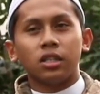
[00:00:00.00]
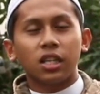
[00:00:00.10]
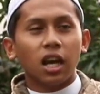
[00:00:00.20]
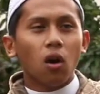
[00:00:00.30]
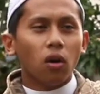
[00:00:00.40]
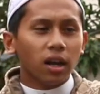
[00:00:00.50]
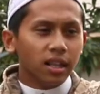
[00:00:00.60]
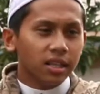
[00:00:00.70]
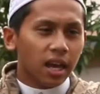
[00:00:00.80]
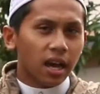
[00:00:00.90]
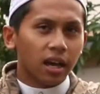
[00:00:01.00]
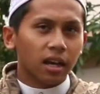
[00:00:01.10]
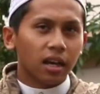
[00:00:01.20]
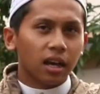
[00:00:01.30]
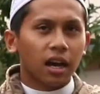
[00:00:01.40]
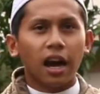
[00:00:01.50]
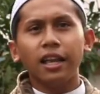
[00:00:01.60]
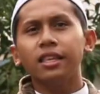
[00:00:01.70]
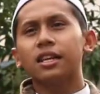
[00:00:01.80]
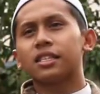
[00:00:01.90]
Jikalau kerja
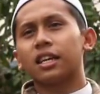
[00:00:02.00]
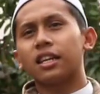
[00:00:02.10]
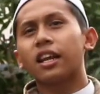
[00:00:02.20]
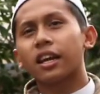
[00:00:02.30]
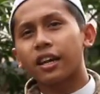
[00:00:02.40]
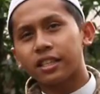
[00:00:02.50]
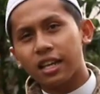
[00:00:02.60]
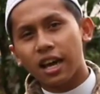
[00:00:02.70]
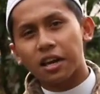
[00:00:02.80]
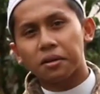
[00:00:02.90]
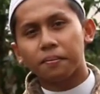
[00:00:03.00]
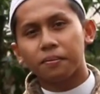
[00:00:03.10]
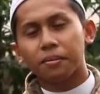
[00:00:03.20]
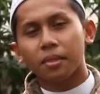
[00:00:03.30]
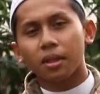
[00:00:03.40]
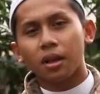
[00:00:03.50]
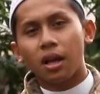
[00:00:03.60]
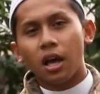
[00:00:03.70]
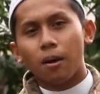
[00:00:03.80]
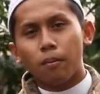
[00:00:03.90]
hanya sekadar kerja,
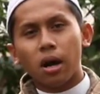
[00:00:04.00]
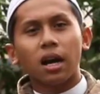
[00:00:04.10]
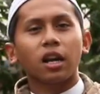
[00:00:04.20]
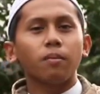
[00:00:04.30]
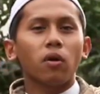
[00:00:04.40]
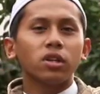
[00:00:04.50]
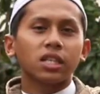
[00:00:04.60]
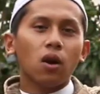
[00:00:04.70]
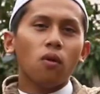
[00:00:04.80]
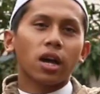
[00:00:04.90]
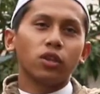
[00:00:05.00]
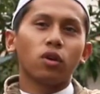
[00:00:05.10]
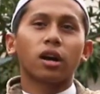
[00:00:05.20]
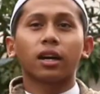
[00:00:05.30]
maka kerbau di sawah juga